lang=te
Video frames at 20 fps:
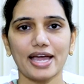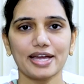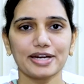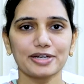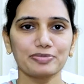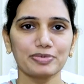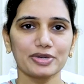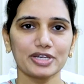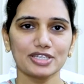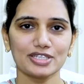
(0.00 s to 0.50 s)

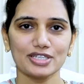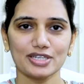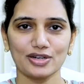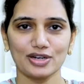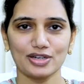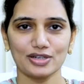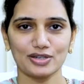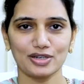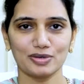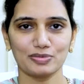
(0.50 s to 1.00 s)
యాక్ట్
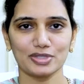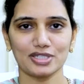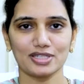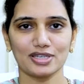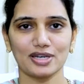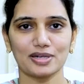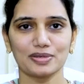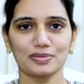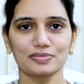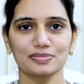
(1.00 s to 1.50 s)
ప్రేక్షకులకు
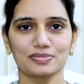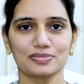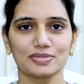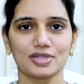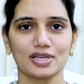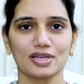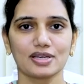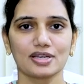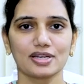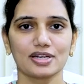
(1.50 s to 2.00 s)
నమస్కారం
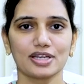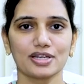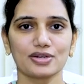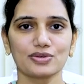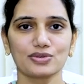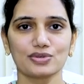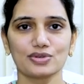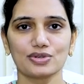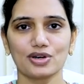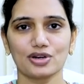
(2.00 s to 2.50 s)

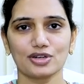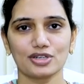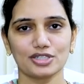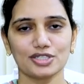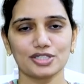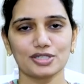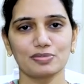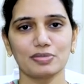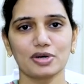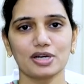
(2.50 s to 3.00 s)
నేను డాక్టర్
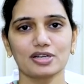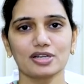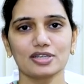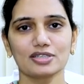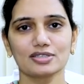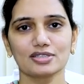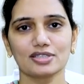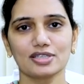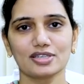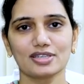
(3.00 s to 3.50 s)
షబానా
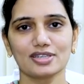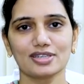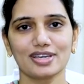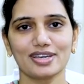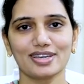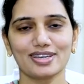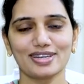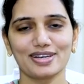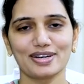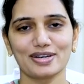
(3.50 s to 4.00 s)
స్కిన్
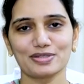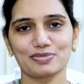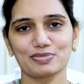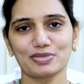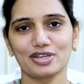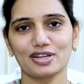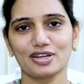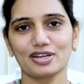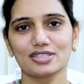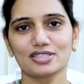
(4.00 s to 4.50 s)
హెయిర్
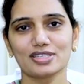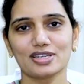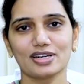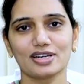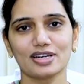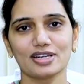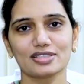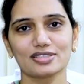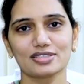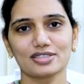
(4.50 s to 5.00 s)
కాస్మెటాలజీ
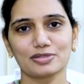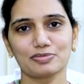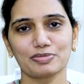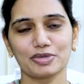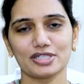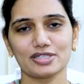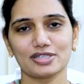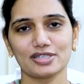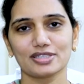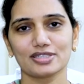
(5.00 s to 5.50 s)
అండ్ లేజర్
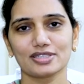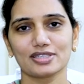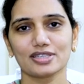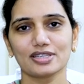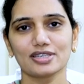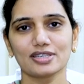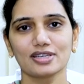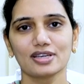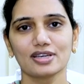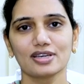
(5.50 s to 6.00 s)
స్పెషలిస్ట్ని
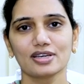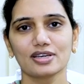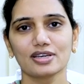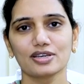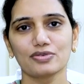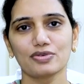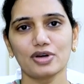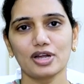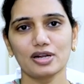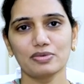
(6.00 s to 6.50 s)

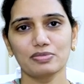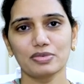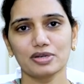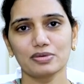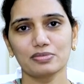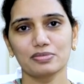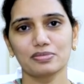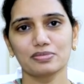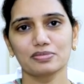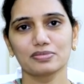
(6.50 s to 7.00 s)
ఇవాళ
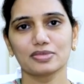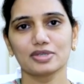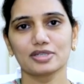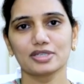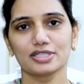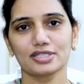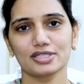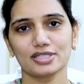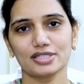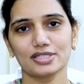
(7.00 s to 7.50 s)
మనం
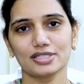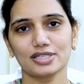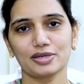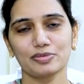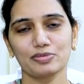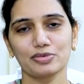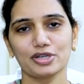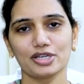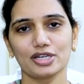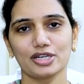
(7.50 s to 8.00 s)
డిస్కస్
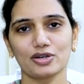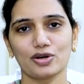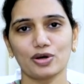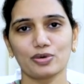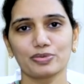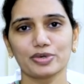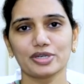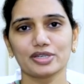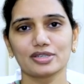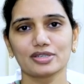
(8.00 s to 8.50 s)
చేయబోయే
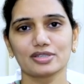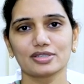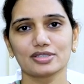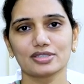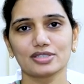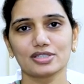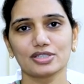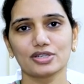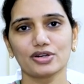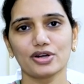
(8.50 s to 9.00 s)
టాపిక్
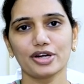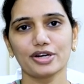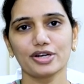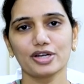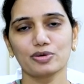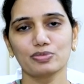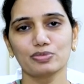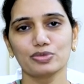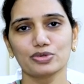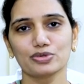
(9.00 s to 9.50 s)
స్టిరాయిడ్
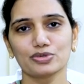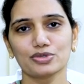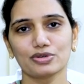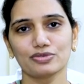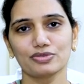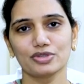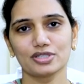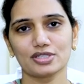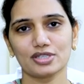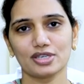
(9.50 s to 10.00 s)
అబ్యూస్
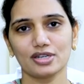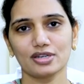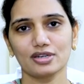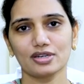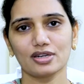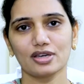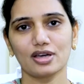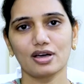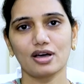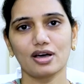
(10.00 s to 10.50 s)
ఆఫ్ ద స్కిన్
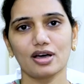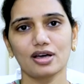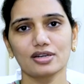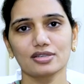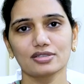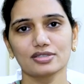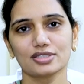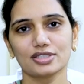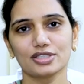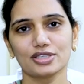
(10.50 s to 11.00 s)
ఆర్
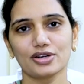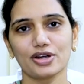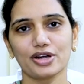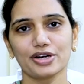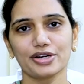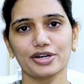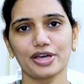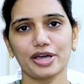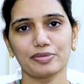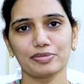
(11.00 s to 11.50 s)

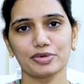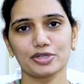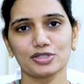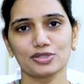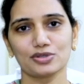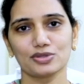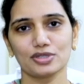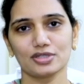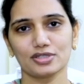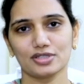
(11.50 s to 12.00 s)
స్టిరాయిడ్ డ్యామేజ్
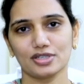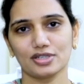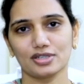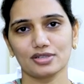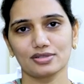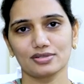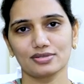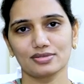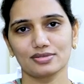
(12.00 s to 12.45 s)
టు ద స్కిన్